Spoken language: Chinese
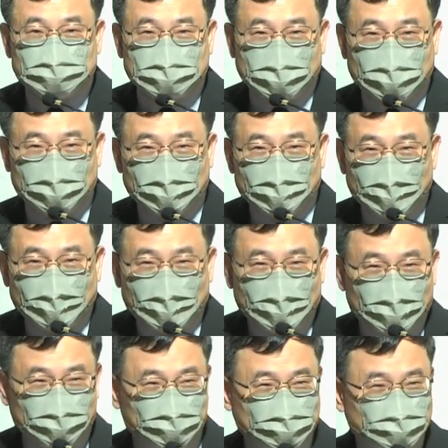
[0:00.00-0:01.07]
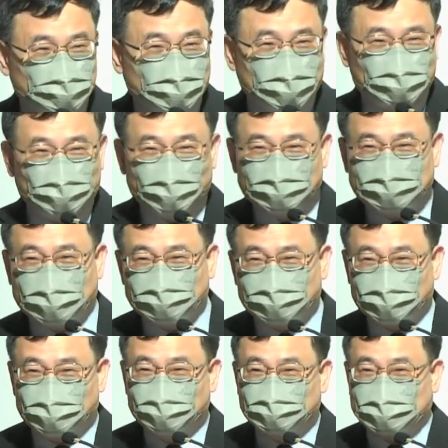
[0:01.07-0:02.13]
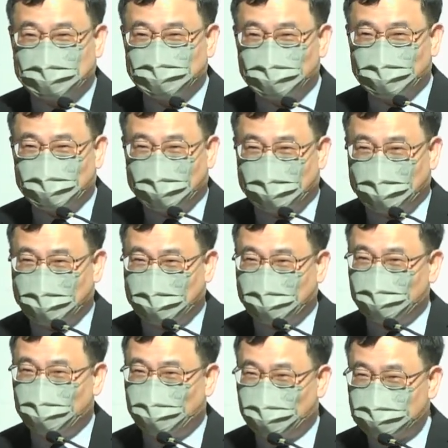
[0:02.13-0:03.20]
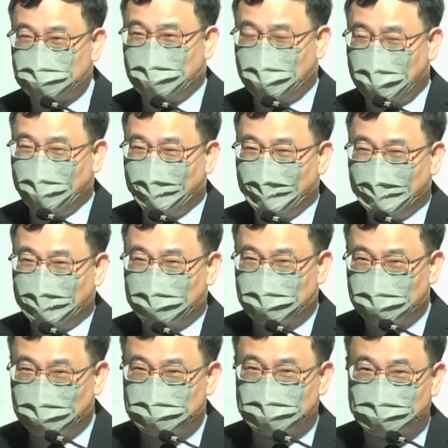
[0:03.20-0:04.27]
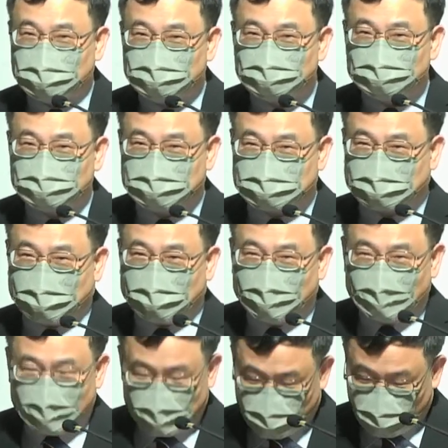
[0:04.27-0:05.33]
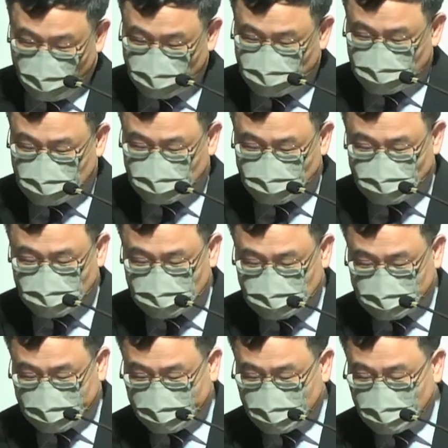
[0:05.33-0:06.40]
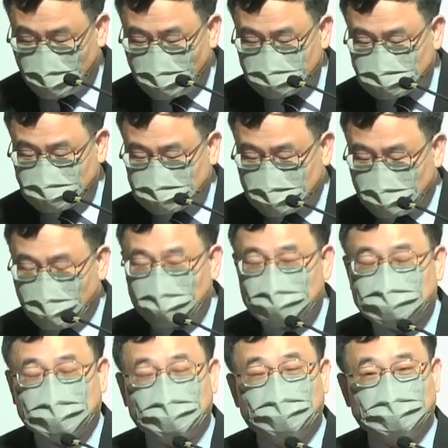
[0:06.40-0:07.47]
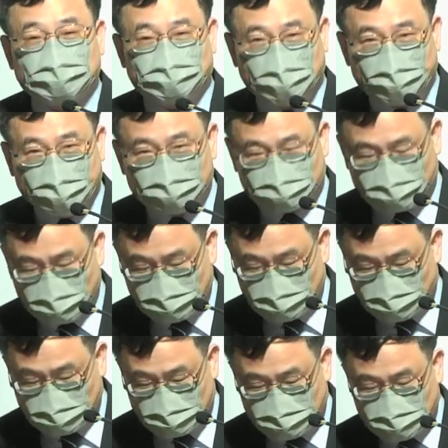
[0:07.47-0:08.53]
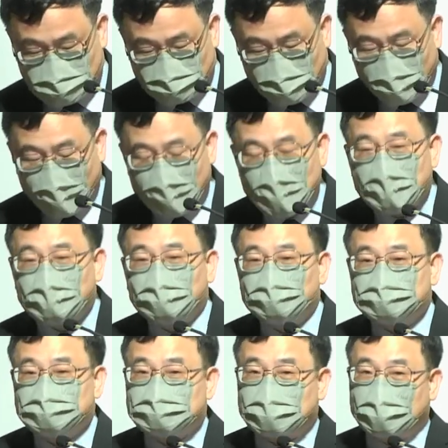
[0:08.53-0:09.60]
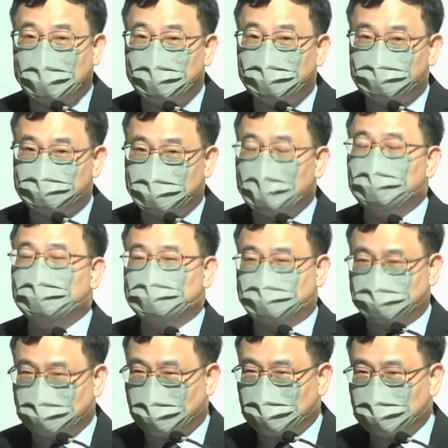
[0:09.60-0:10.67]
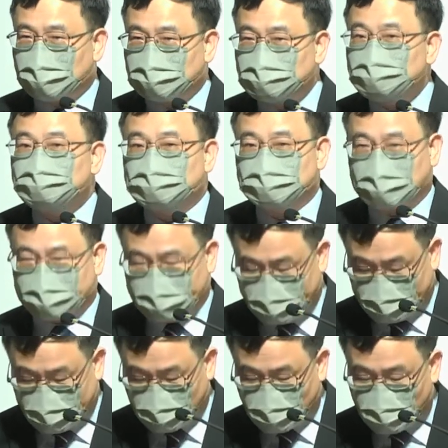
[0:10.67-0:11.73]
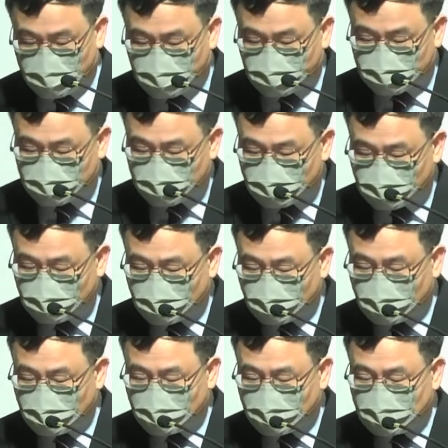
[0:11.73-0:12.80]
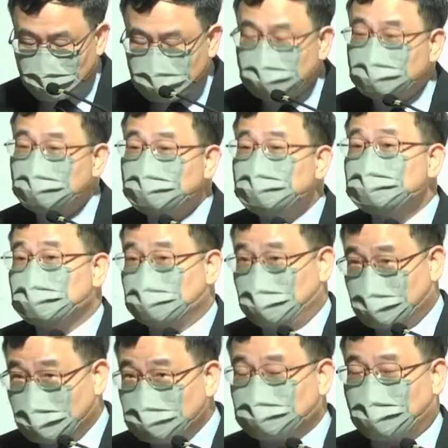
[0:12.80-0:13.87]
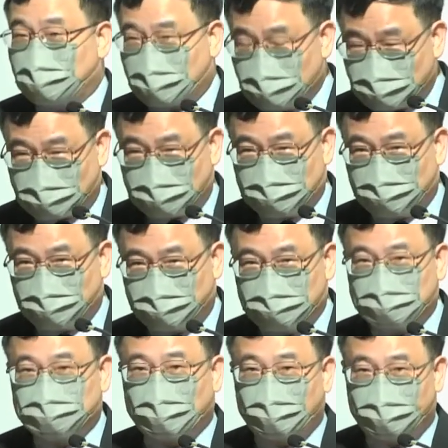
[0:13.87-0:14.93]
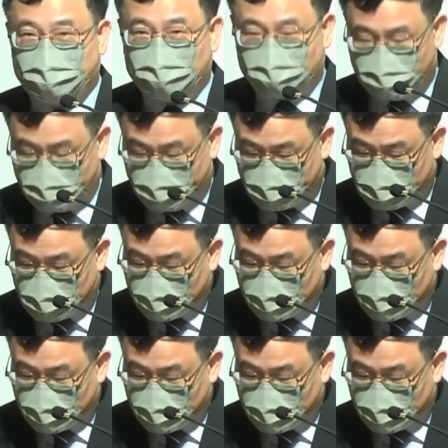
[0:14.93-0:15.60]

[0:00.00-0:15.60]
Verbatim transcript: 啊？我们中间很多人在说会在做了，还还会活着啊？那可谓拭目以待。不过主耶稣在二十四章三十六节，我们没有读的经文提醒我们，他不让我们知道那个日子哪天来到，所以这日子可能更早更迟，不一定是二零六零年。